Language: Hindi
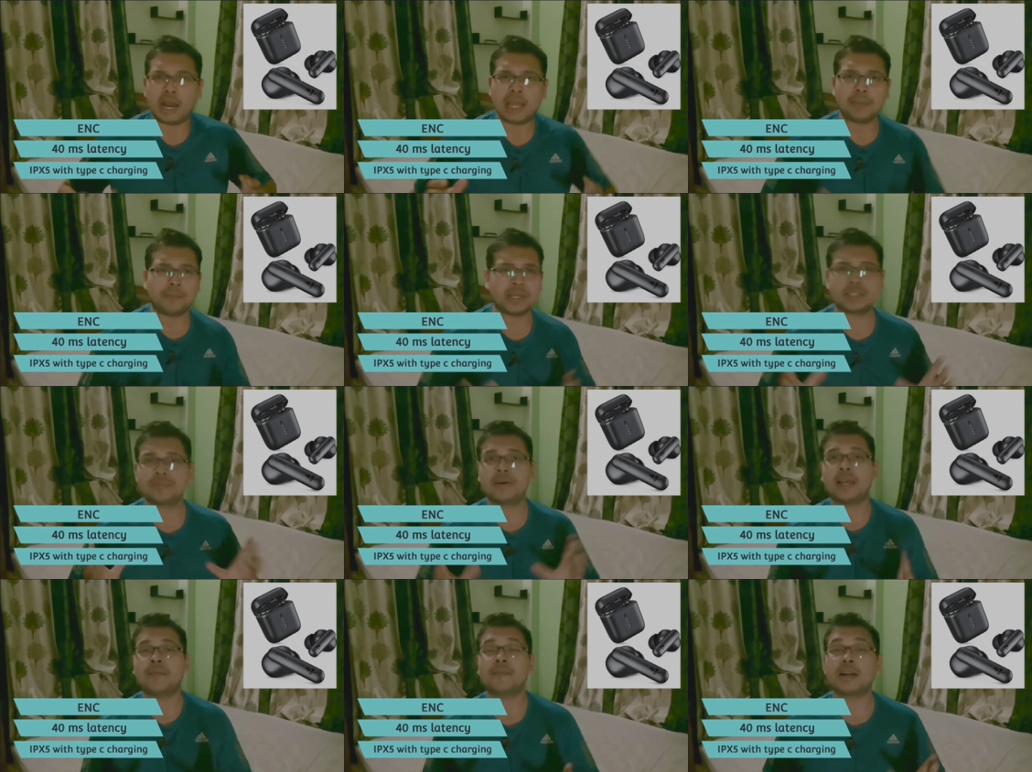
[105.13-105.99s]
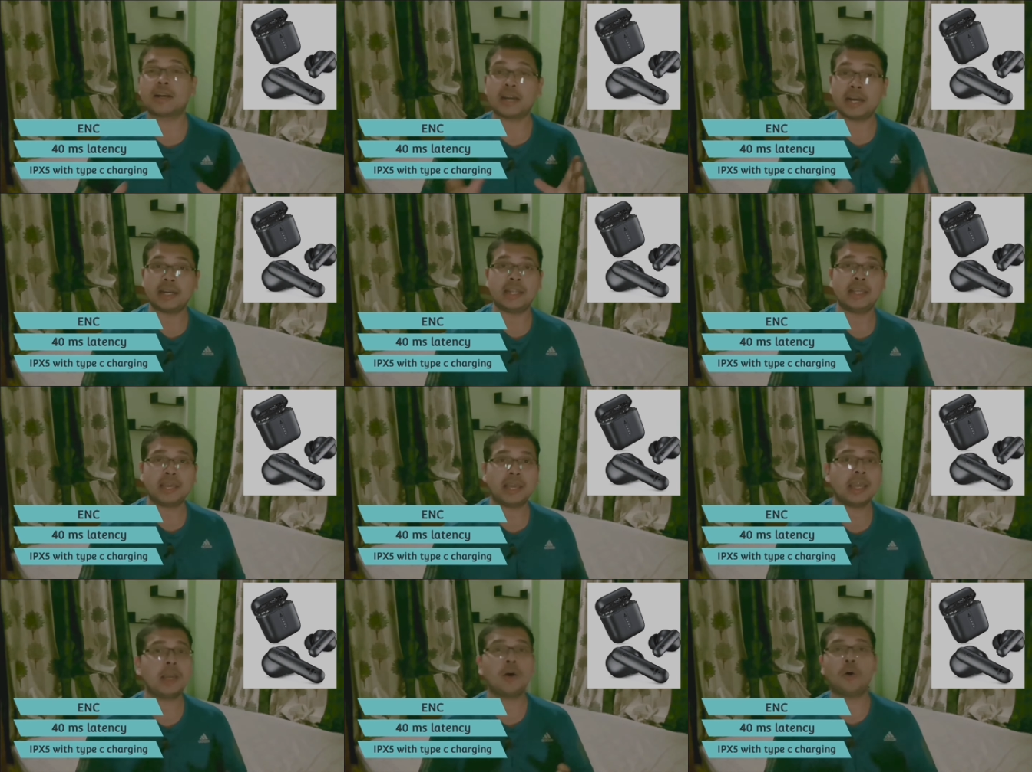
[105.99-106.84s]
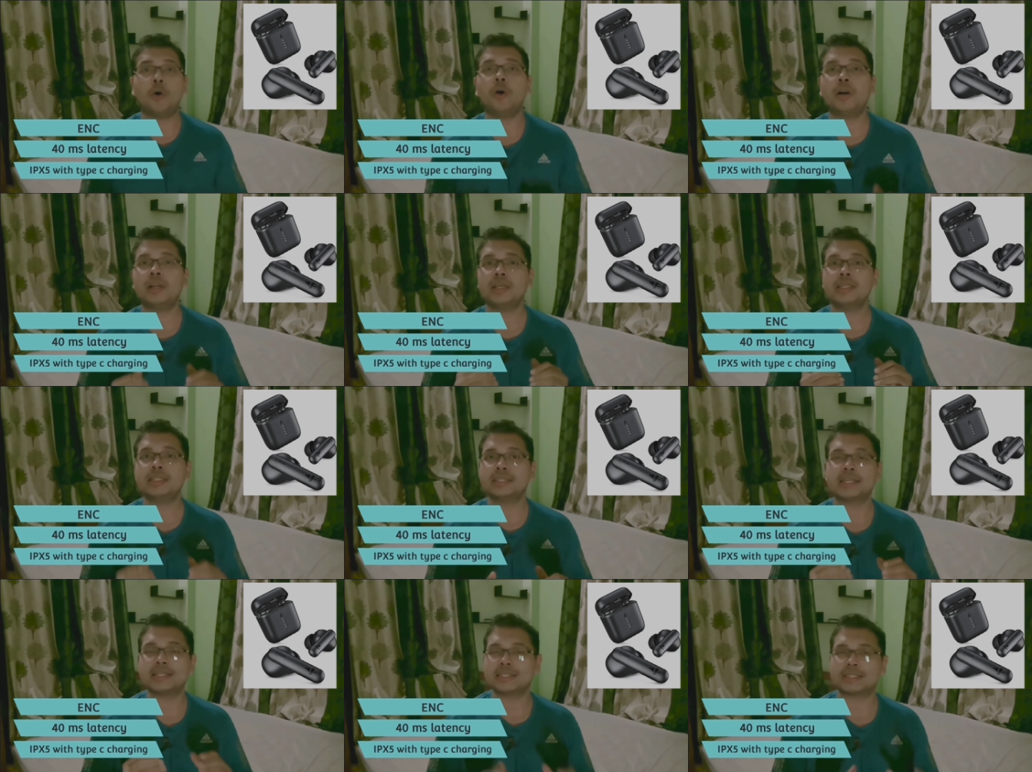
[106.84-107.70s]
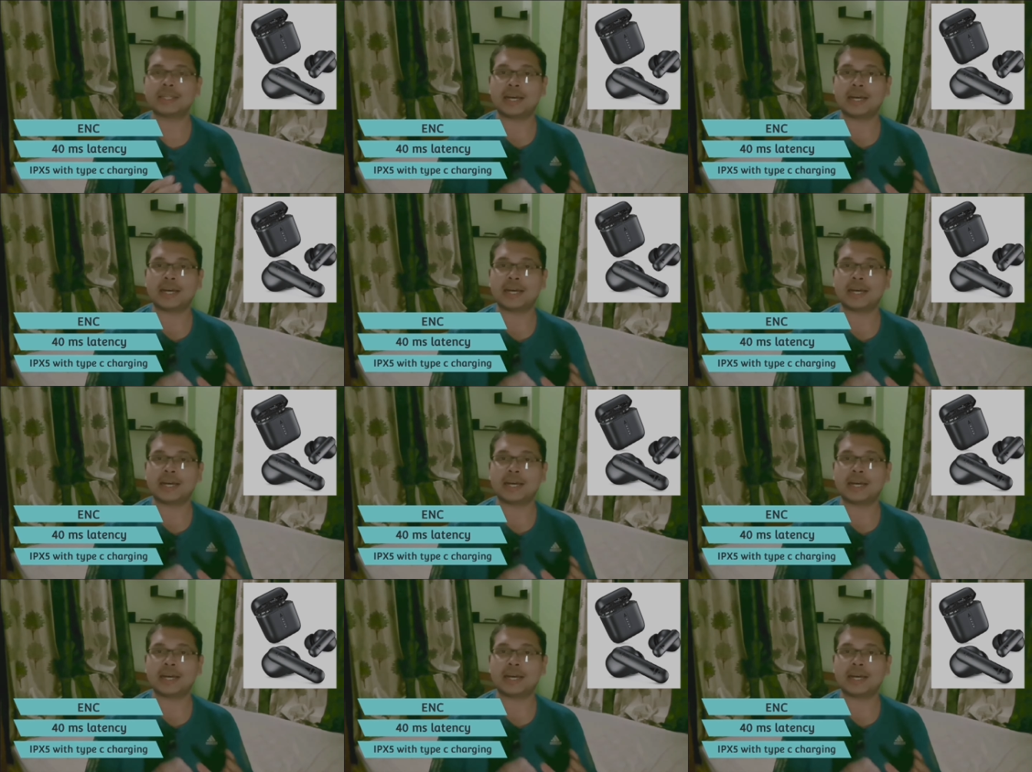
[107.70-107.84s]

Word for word: IPX5 का रेटिंग है और इसके